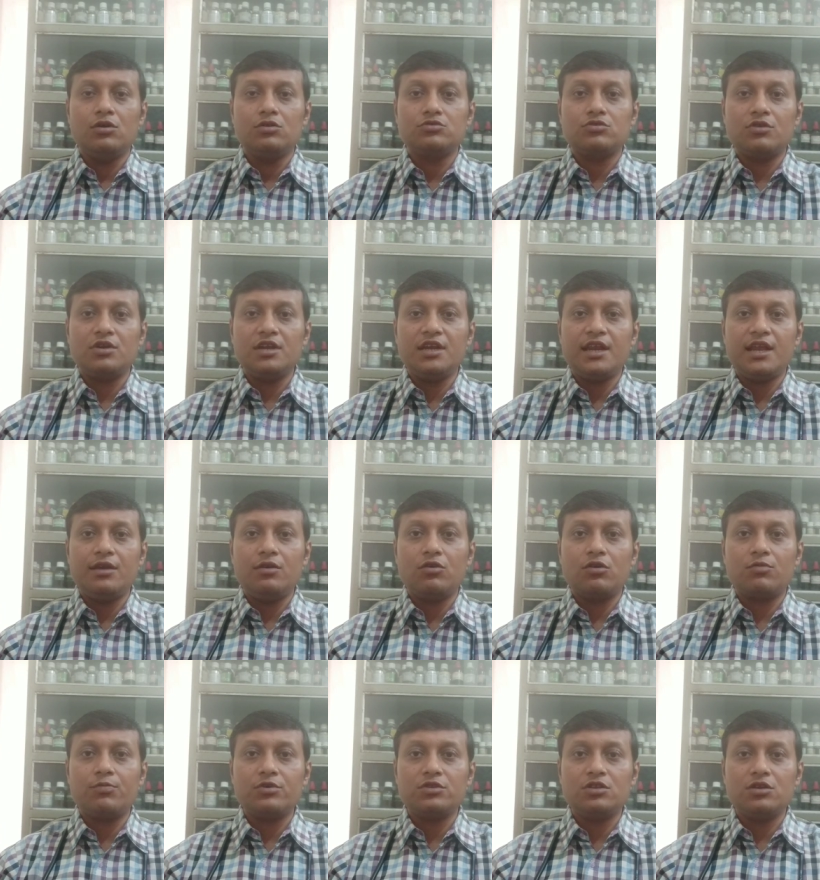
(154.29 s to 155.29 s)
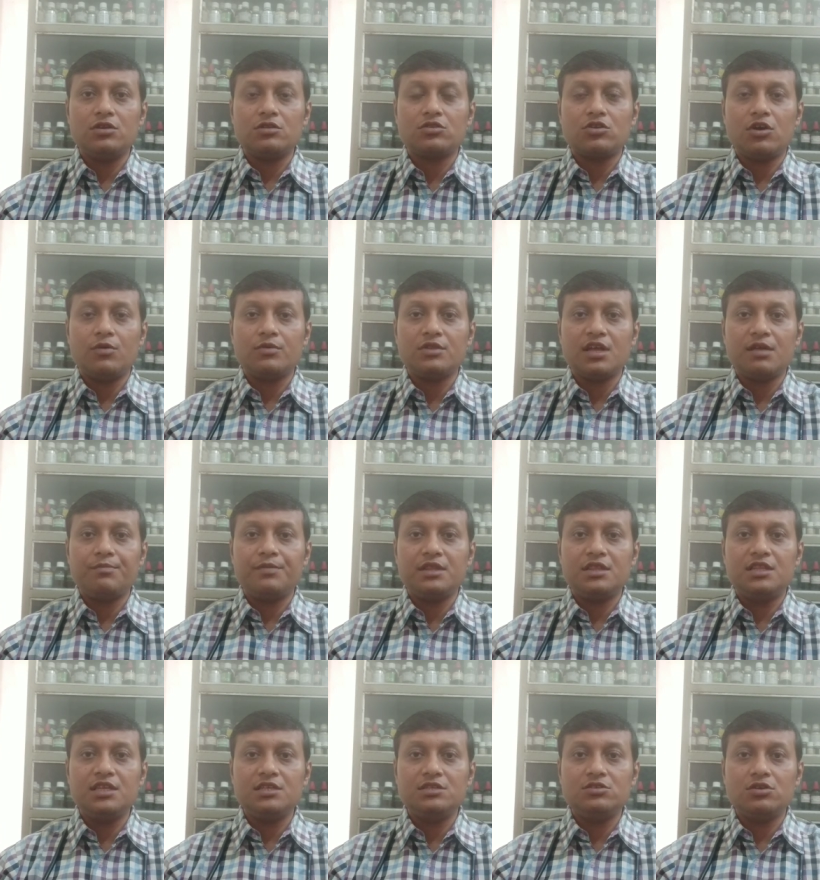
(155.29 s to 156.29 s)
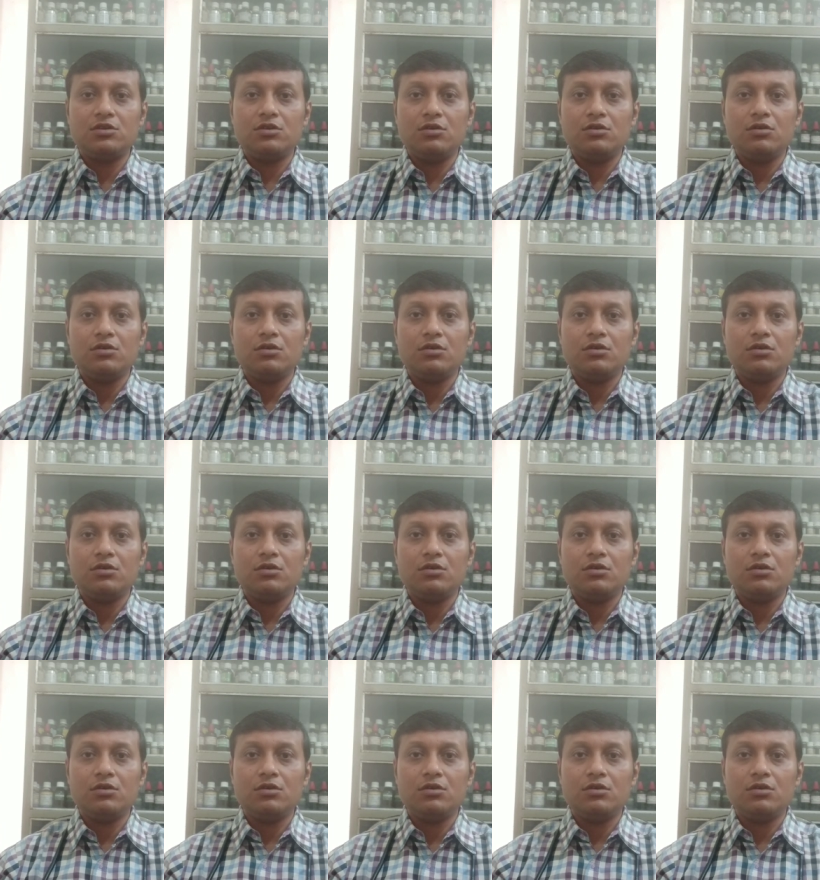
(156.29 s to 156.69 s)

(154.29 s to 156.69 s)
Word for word: শরীরে রোগ প্রতিরোধ ক্ষমতা বৃদ্ধির জন্য